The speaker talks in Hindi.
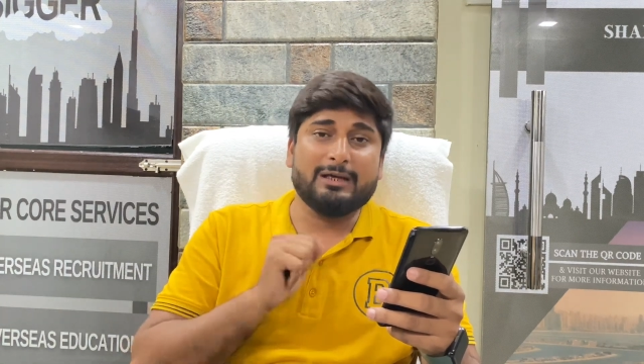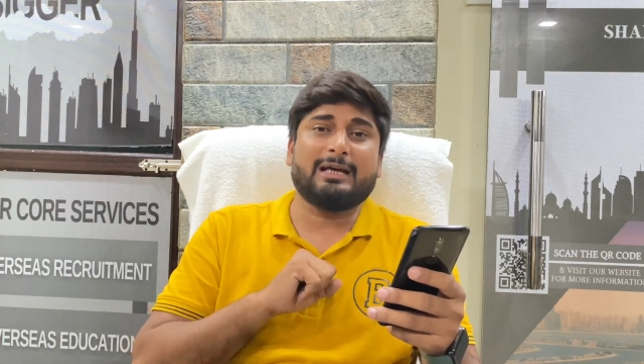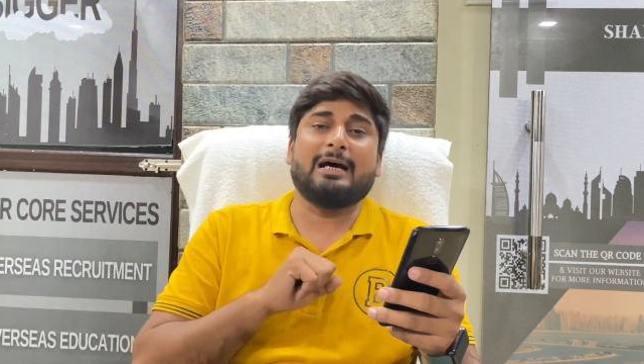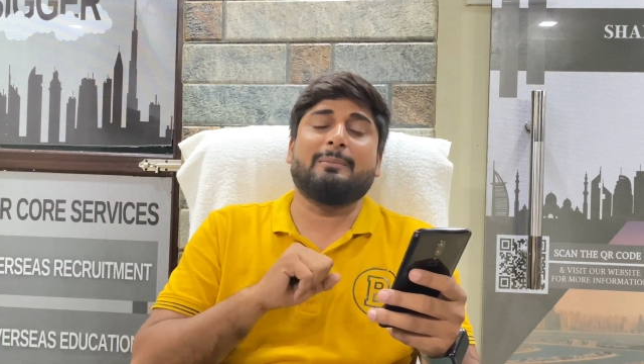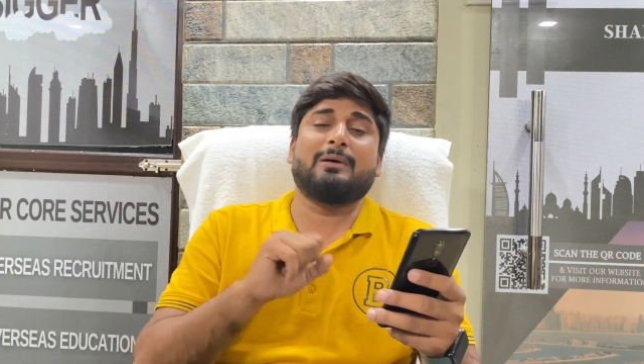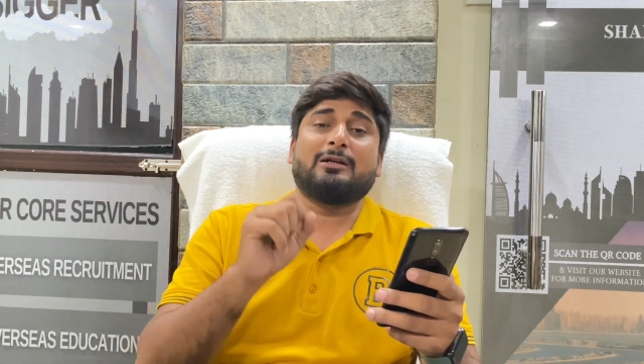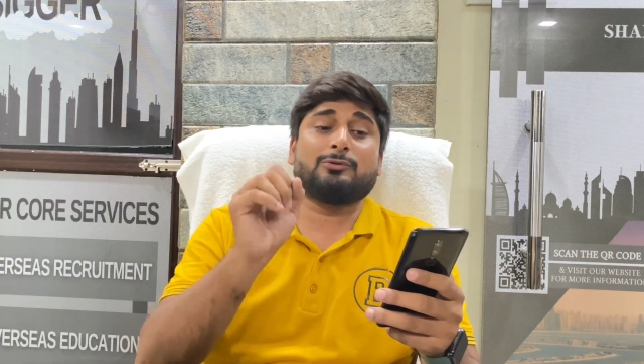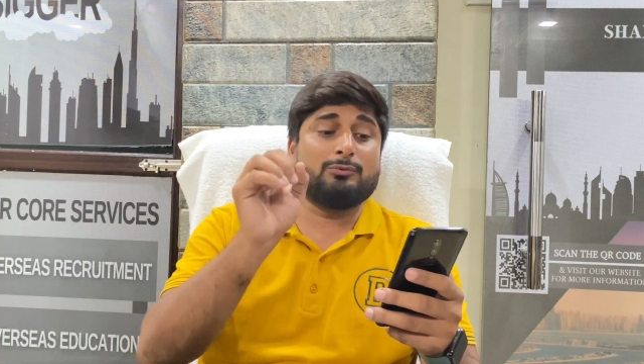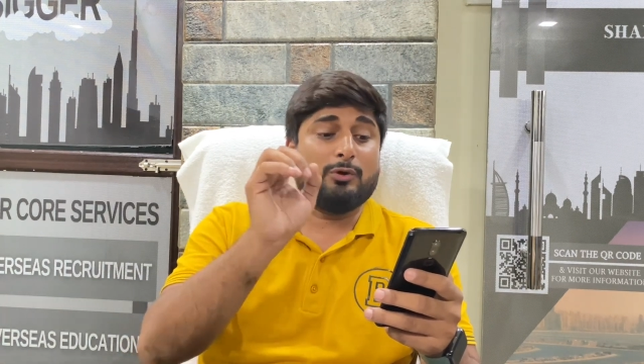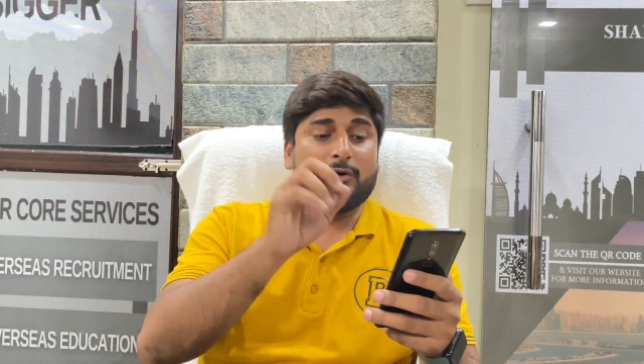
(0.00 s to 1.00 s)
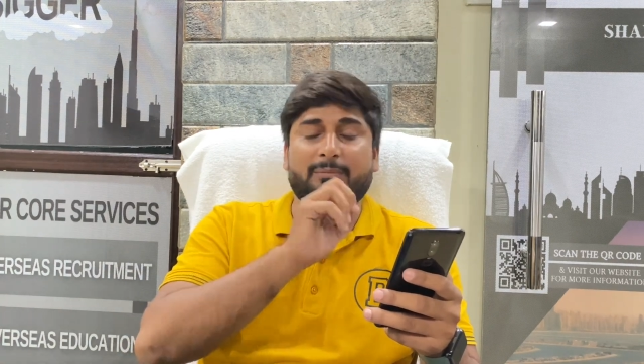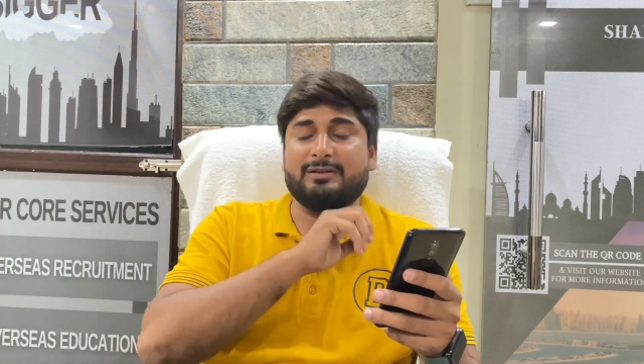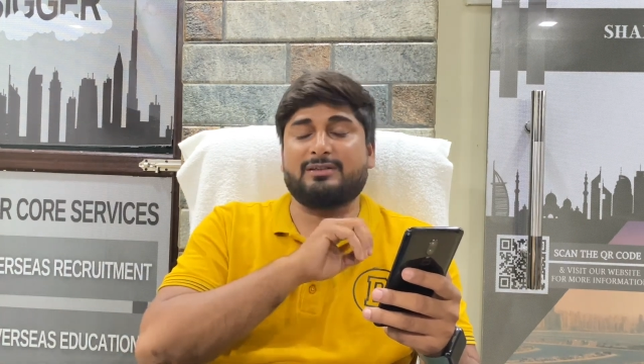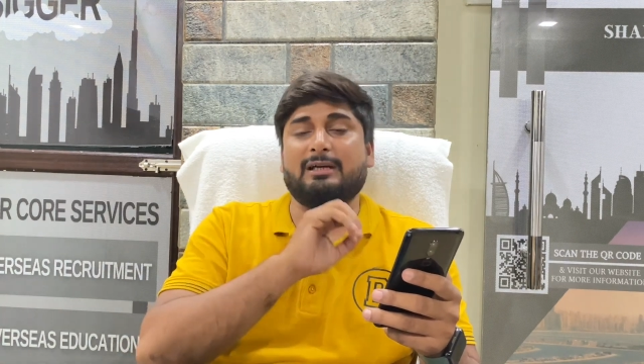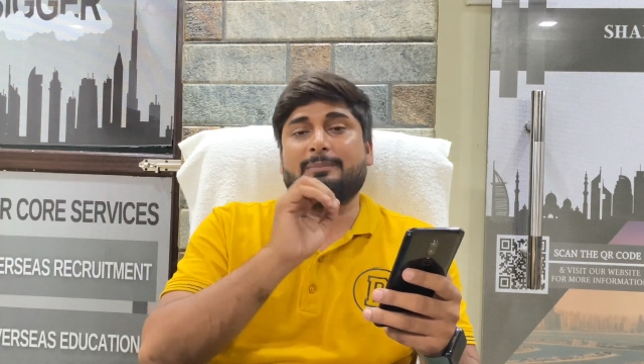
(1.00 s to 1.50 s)
है काम का तो वो और
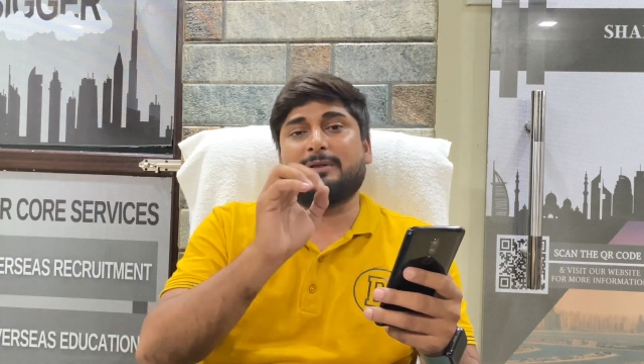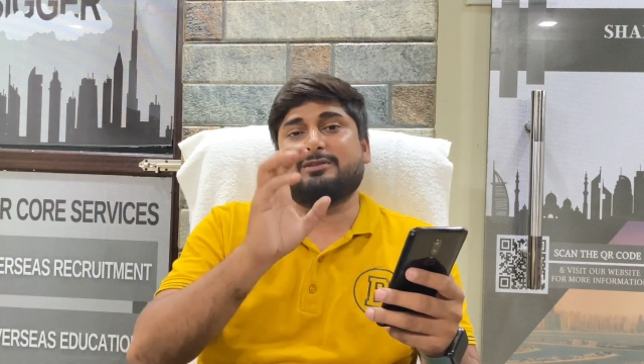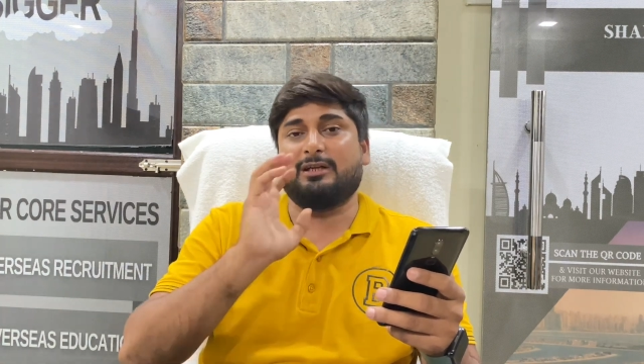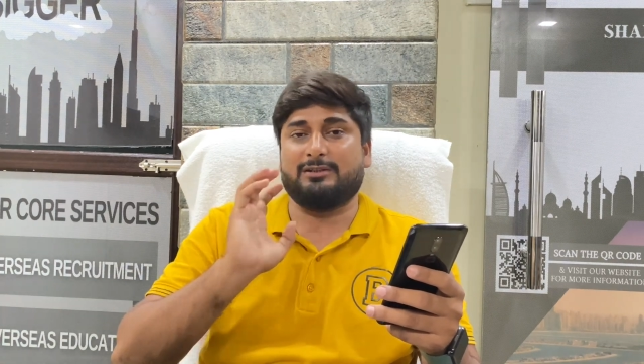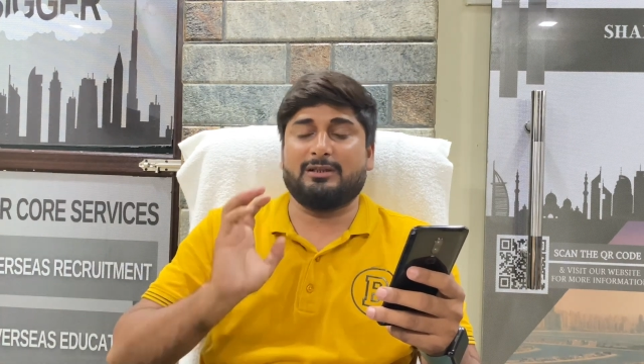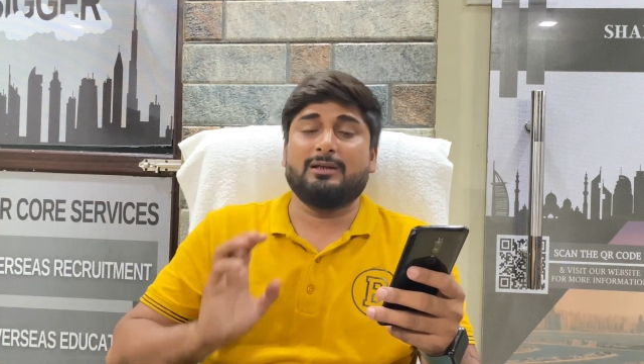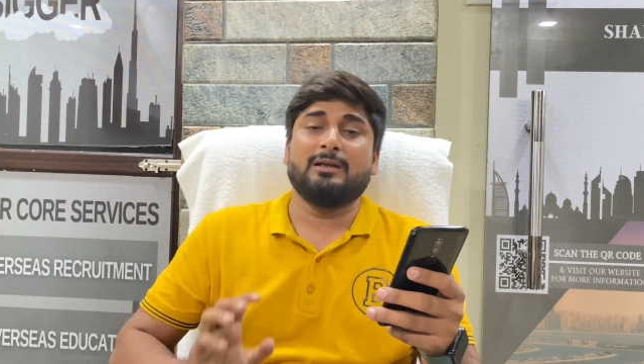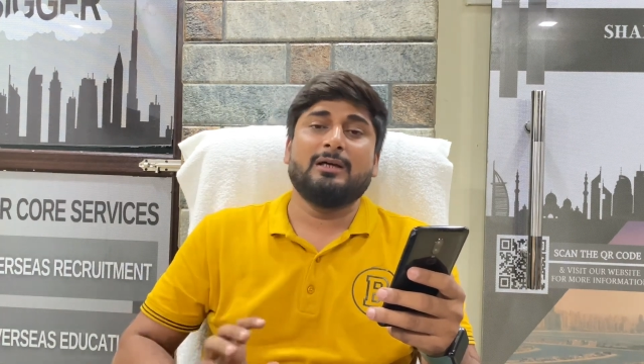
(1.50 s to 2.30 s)
बेस्ट है आपका सिलेक्शन